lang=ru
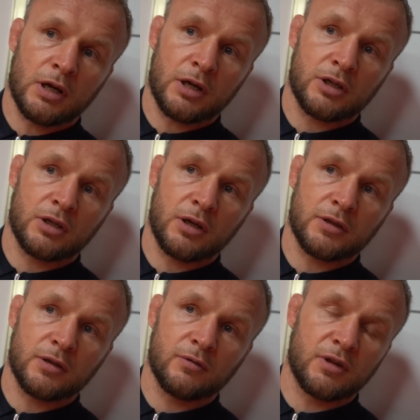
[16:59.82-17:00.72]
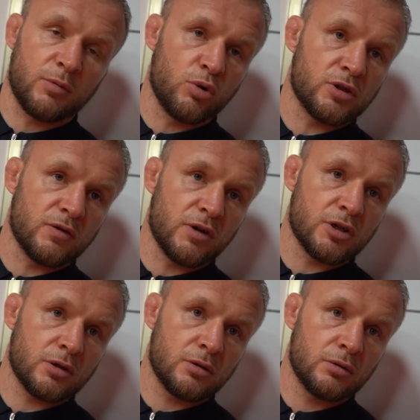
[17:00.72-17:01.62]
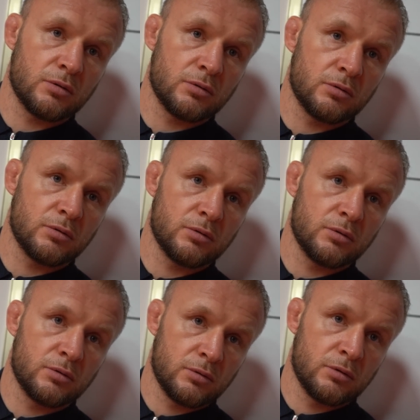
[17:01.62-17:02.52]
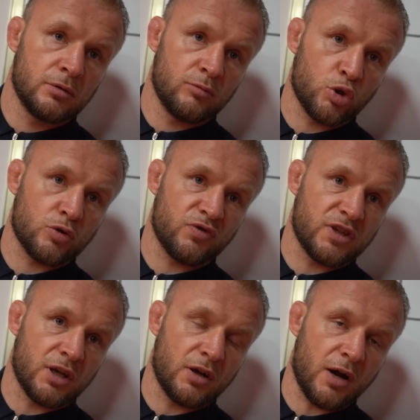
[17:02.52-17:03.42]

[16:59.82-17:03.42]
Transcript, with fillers: Я раньше дрался три боя за вечер. Может, в стари,